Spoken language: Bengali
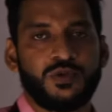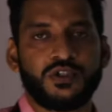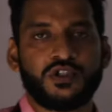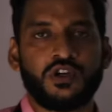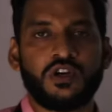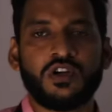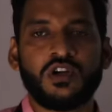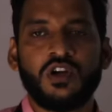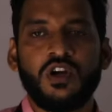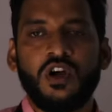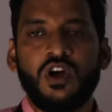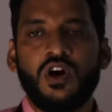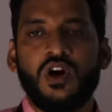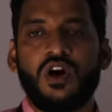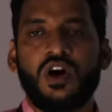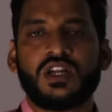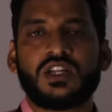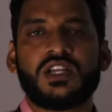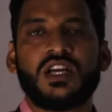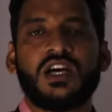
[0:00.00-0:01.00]
উপযোগ
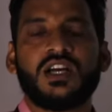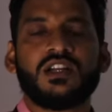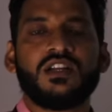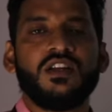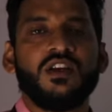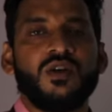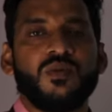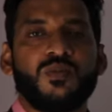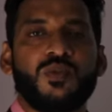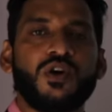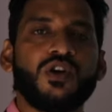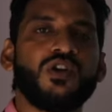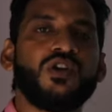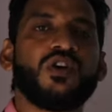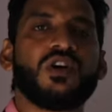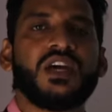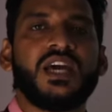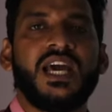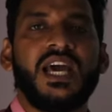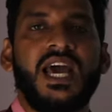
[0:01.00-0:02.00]
অর্থাৎ
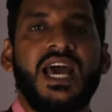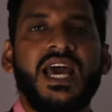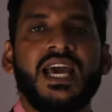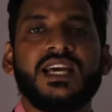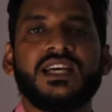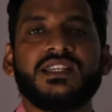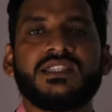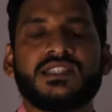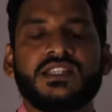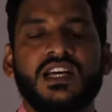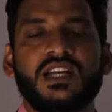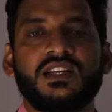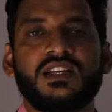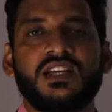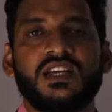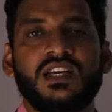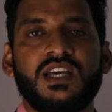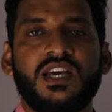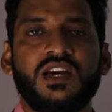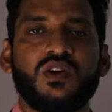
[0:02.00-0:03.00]
পণ্যকে এক স্থান
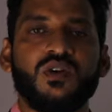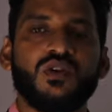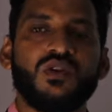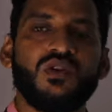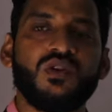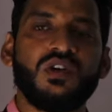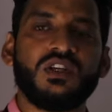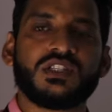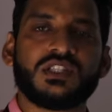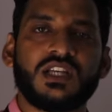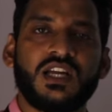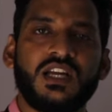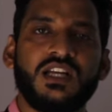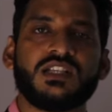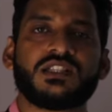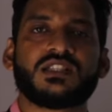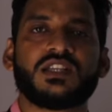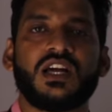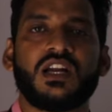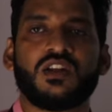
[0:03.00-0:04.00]
থেকে অন্য স্থানে
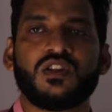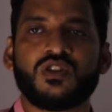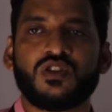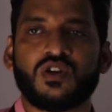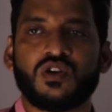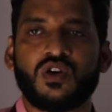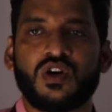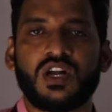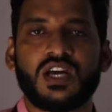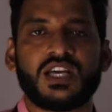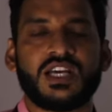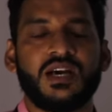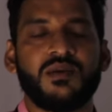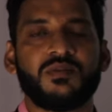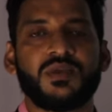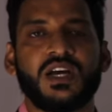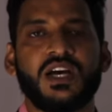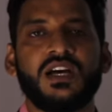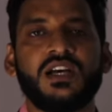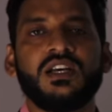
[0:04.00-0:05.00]
স্থানান্তর করাকে
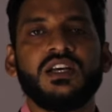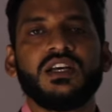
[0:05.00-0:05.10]
আমরা